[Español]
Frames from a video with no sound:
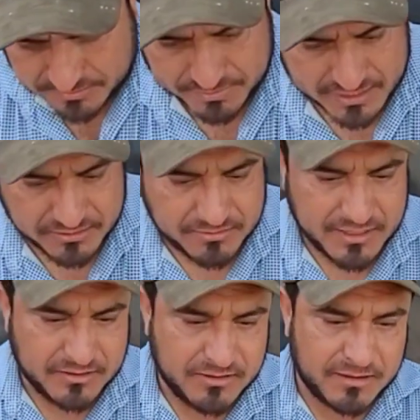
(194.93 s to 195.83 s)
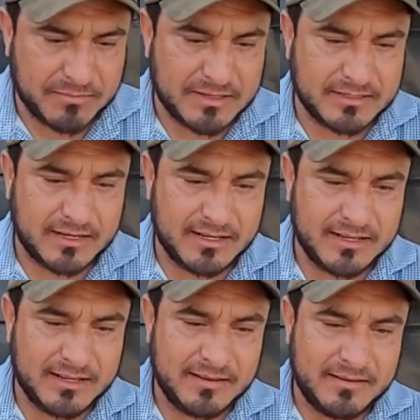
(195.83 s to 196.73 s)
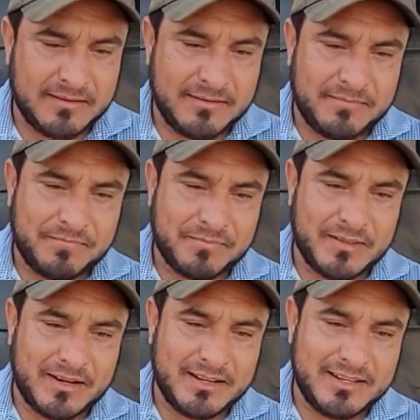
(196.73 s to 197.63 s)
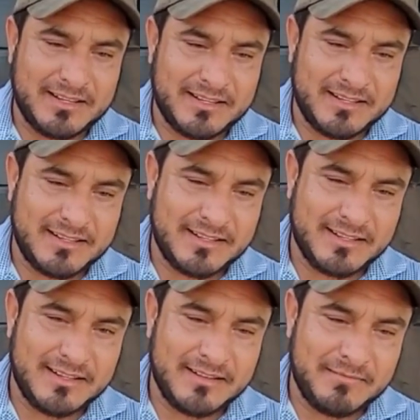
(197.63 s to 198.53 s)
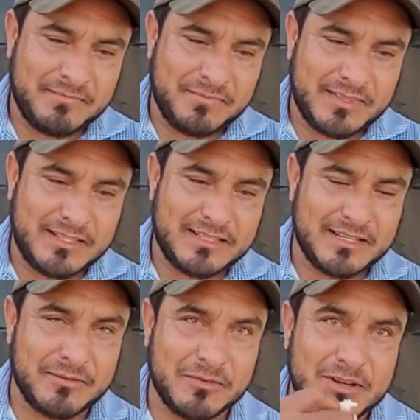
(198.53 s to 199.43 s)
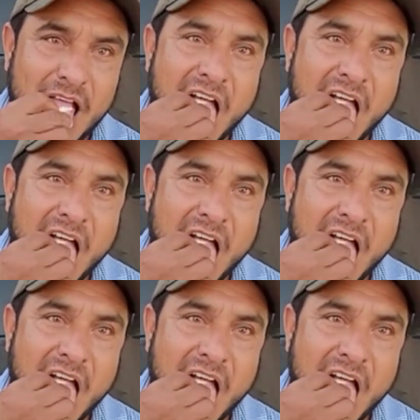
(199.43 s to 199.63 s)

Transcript: es blando, blando de más, mira. Este es sin limón.